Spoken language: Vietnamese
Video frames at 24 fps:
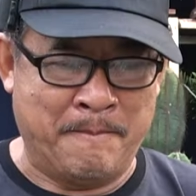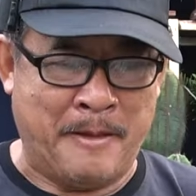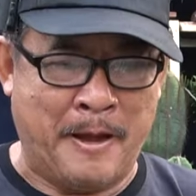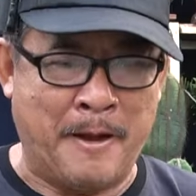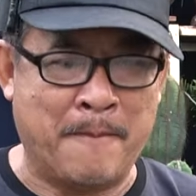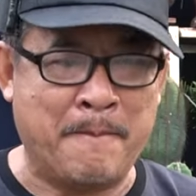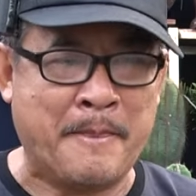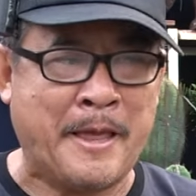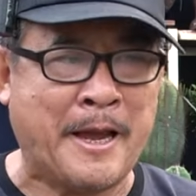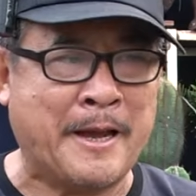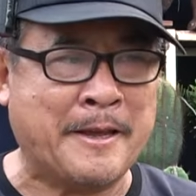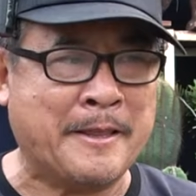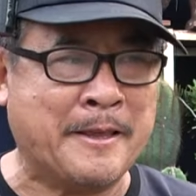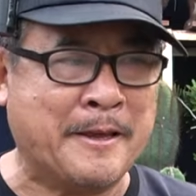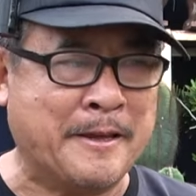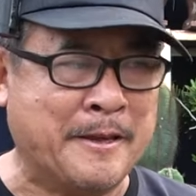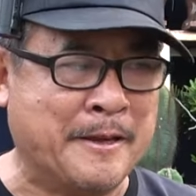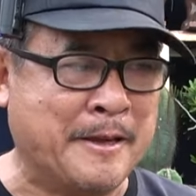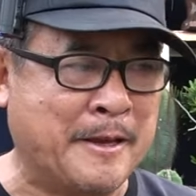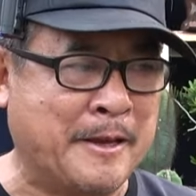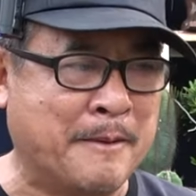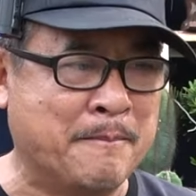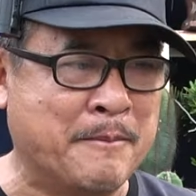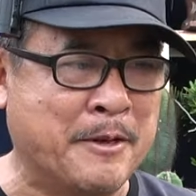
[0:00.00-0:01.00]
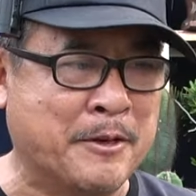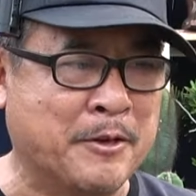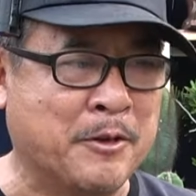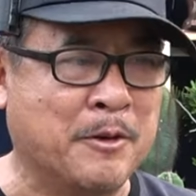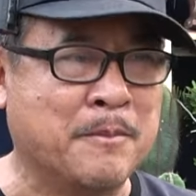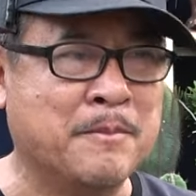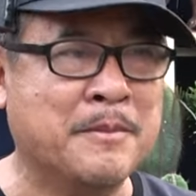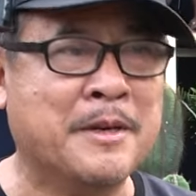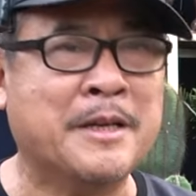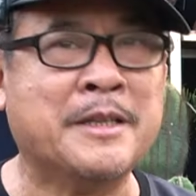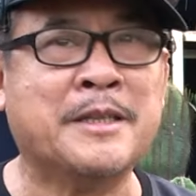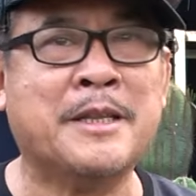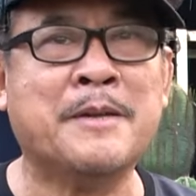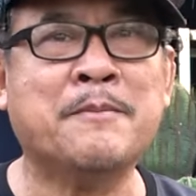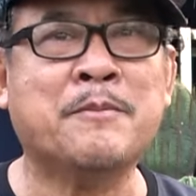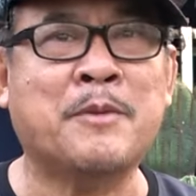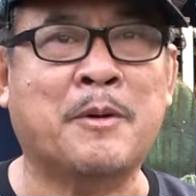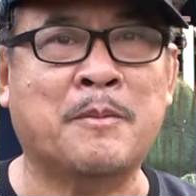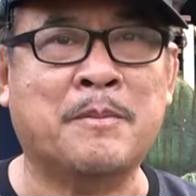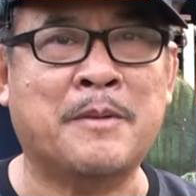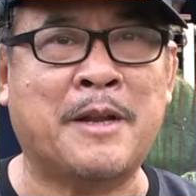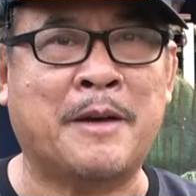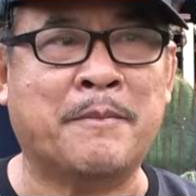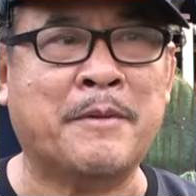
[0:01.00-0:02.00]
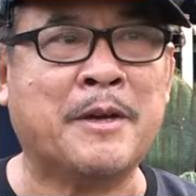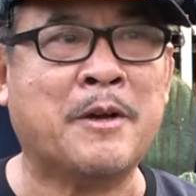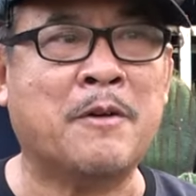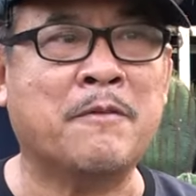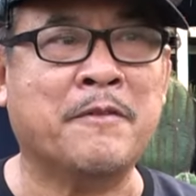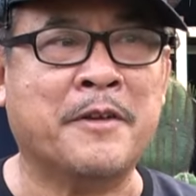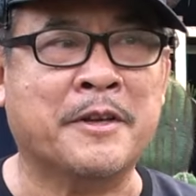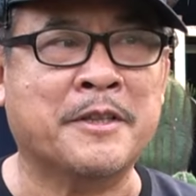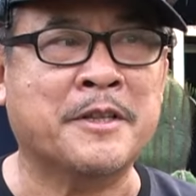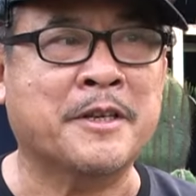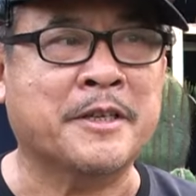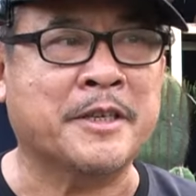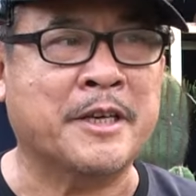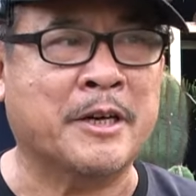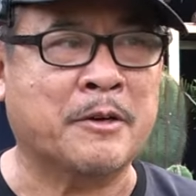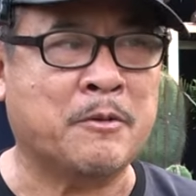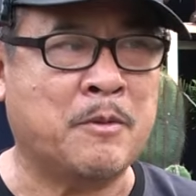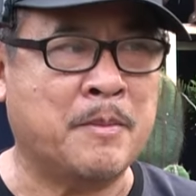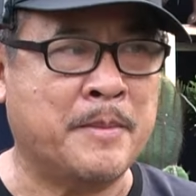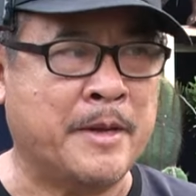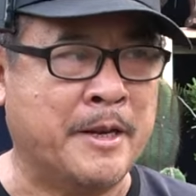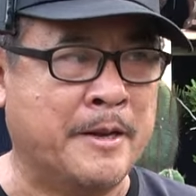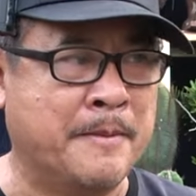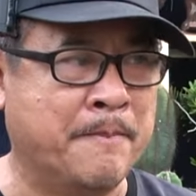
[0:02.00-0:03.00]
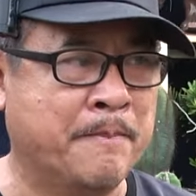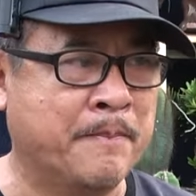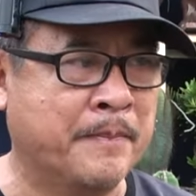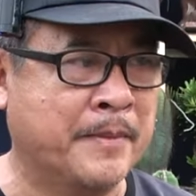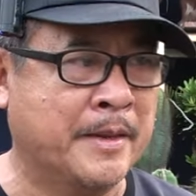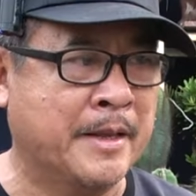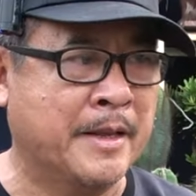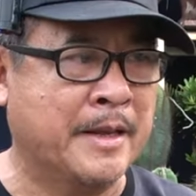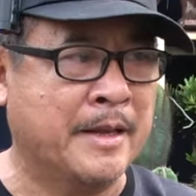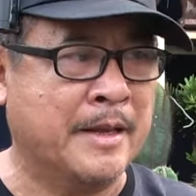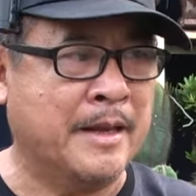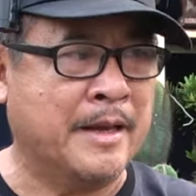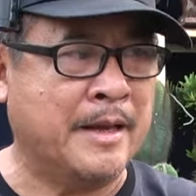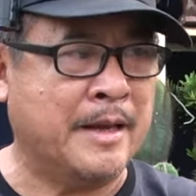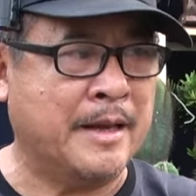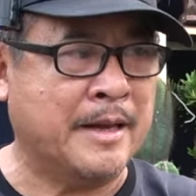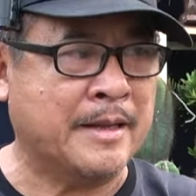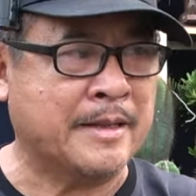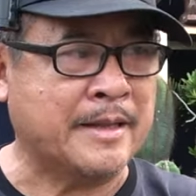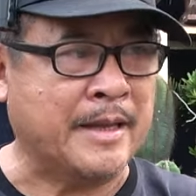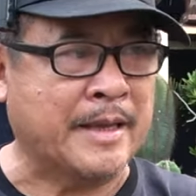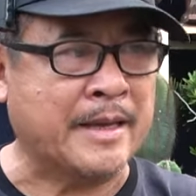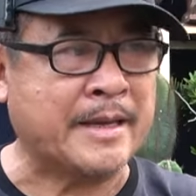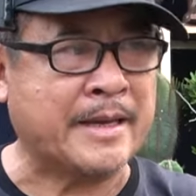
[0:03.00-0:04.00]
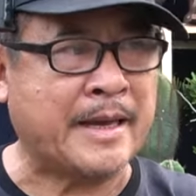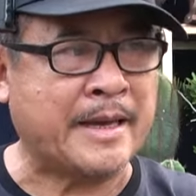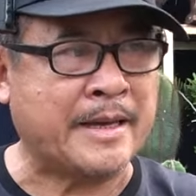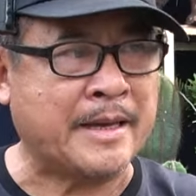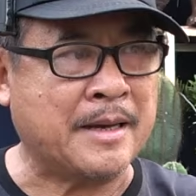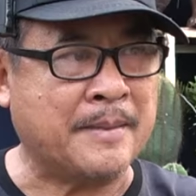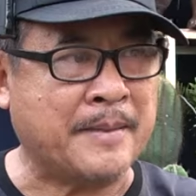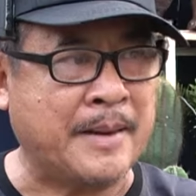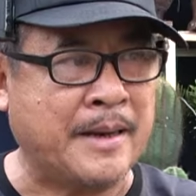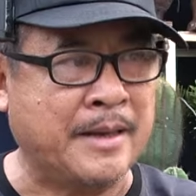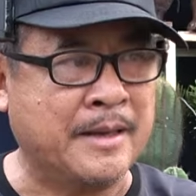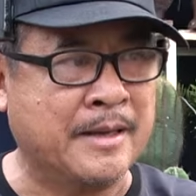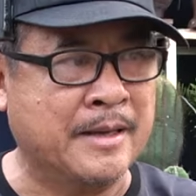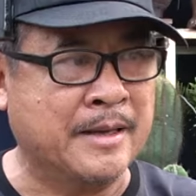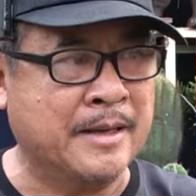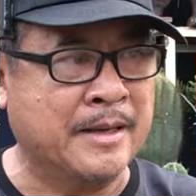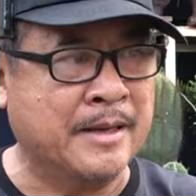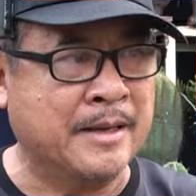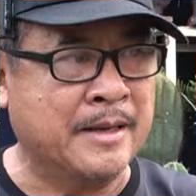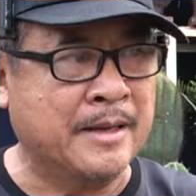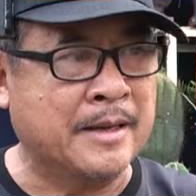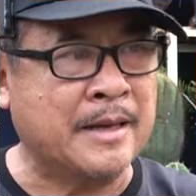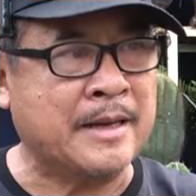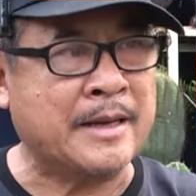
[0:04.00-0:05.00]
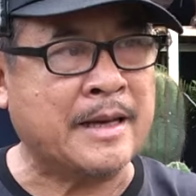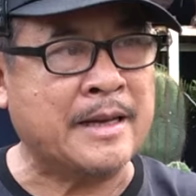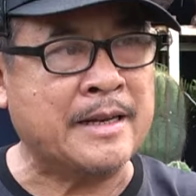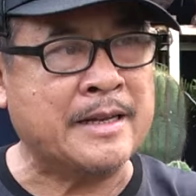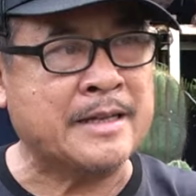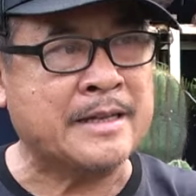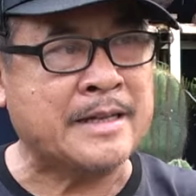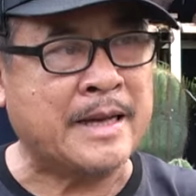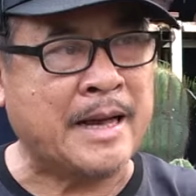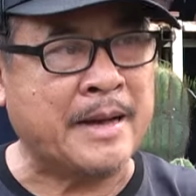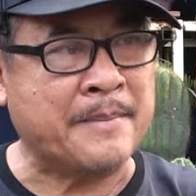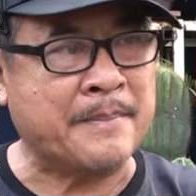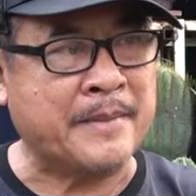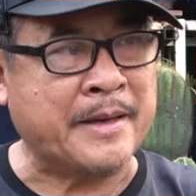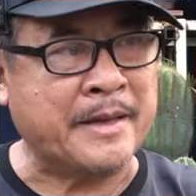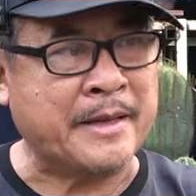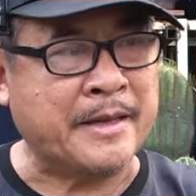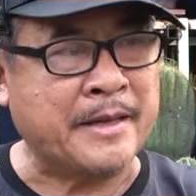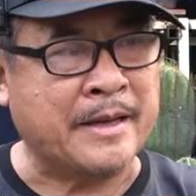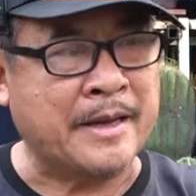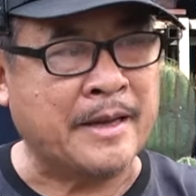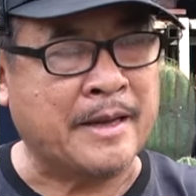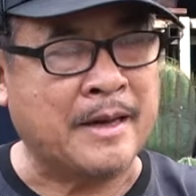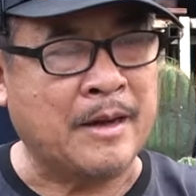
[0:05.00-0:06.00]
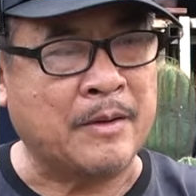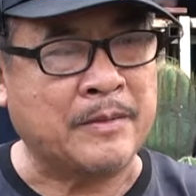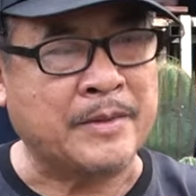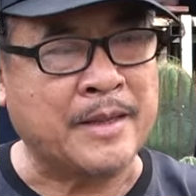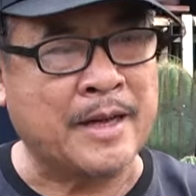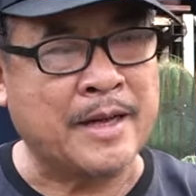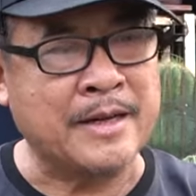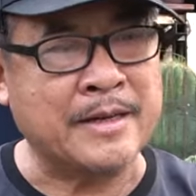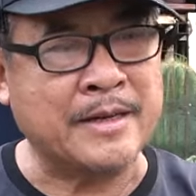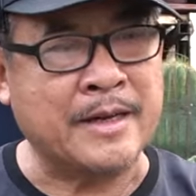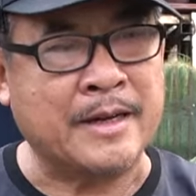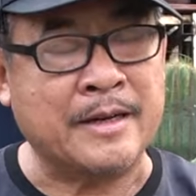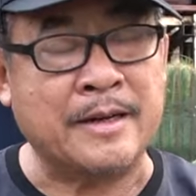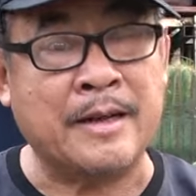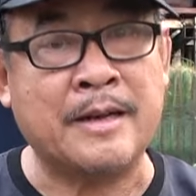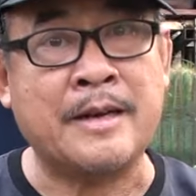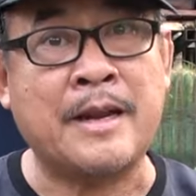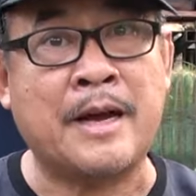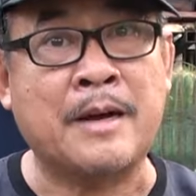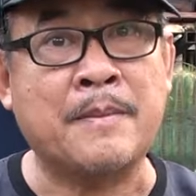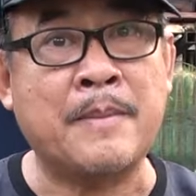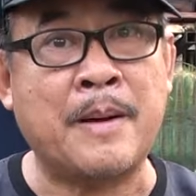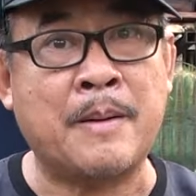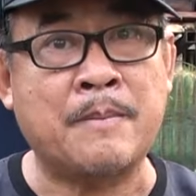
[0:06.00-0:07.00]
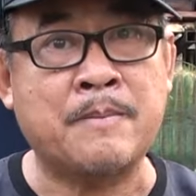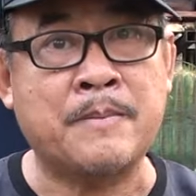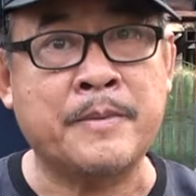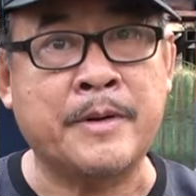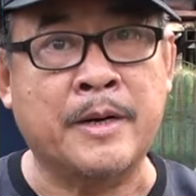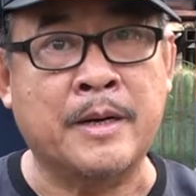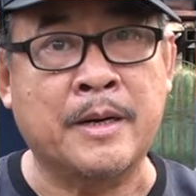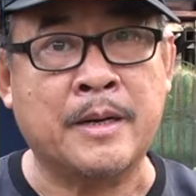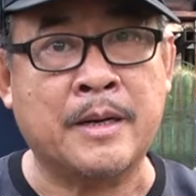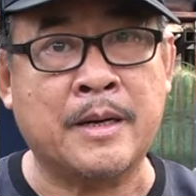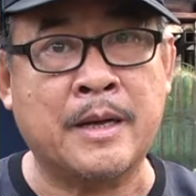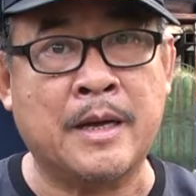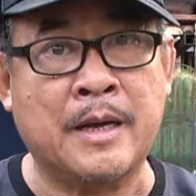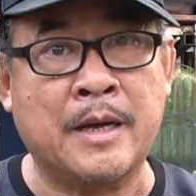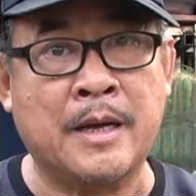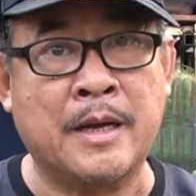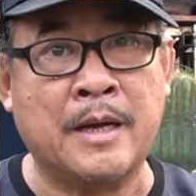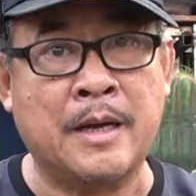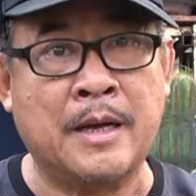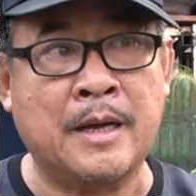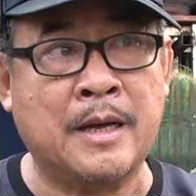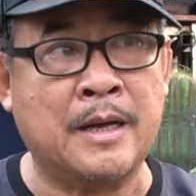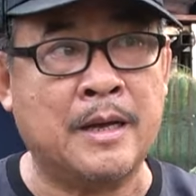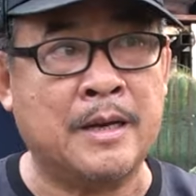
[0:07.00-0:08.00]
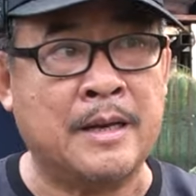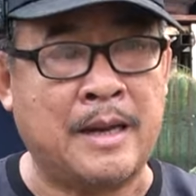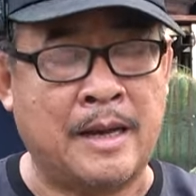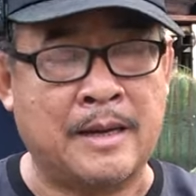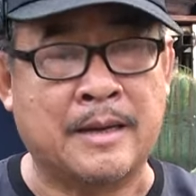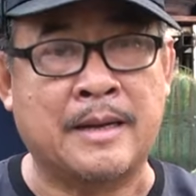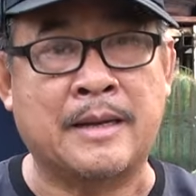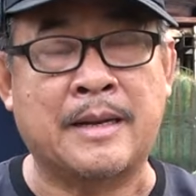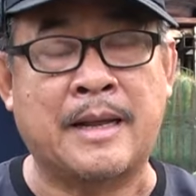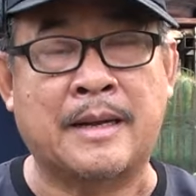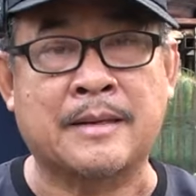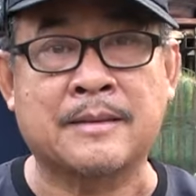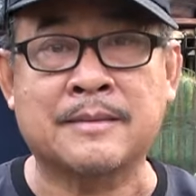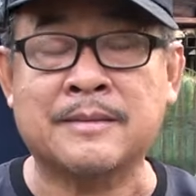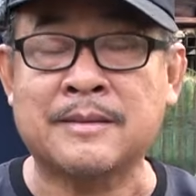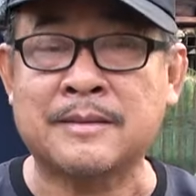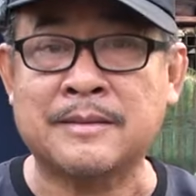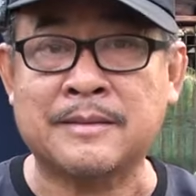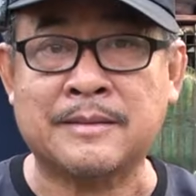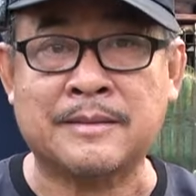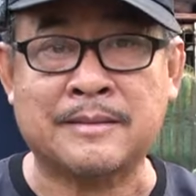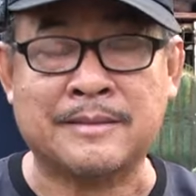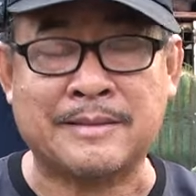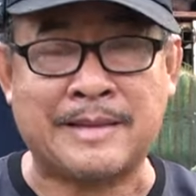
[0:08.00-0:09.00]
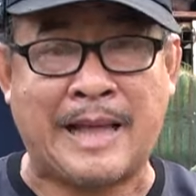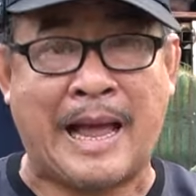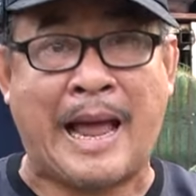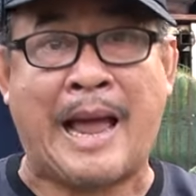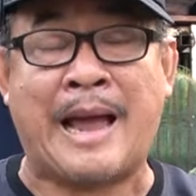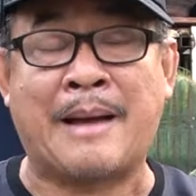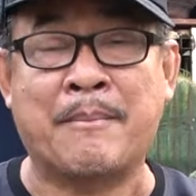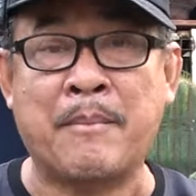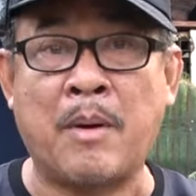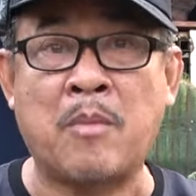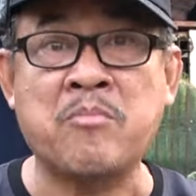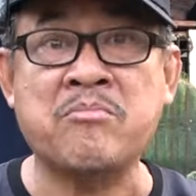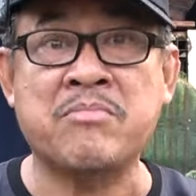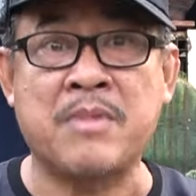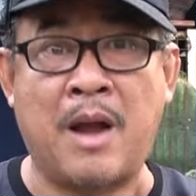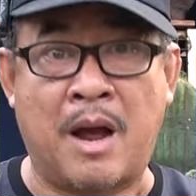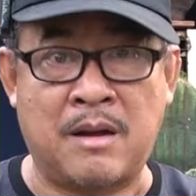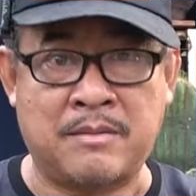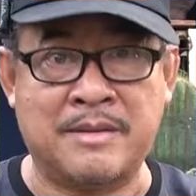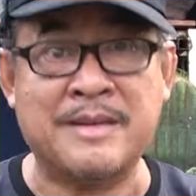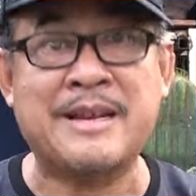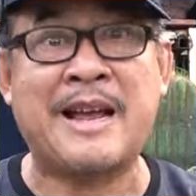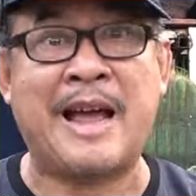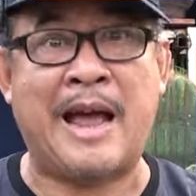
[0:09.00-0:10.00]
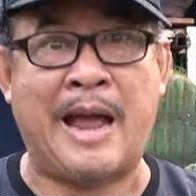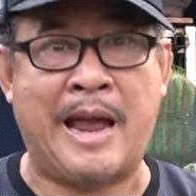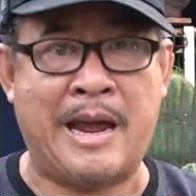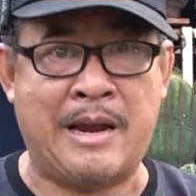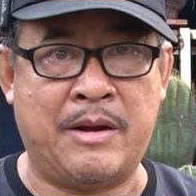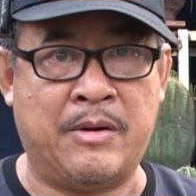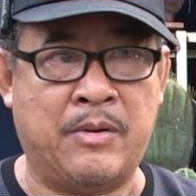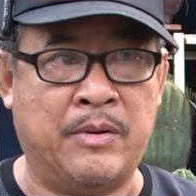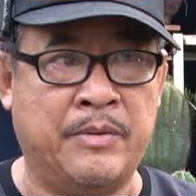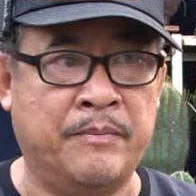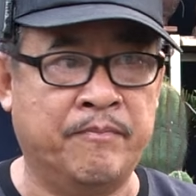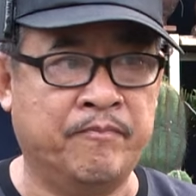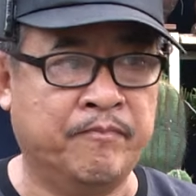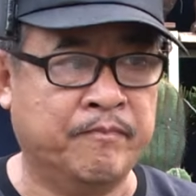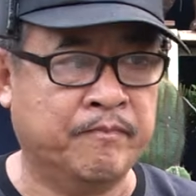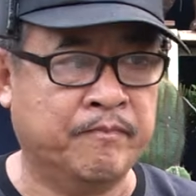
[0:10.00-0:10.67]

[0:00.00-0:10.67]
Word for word: hôm nay thì mình cũng tiếp tục làm cái công việc thường nhật của mình à, tỉa cây các bạn cái cây linh sam này hồi tết giờ nó nở bông được lần này làm tàn bông đợt thứ hai rồi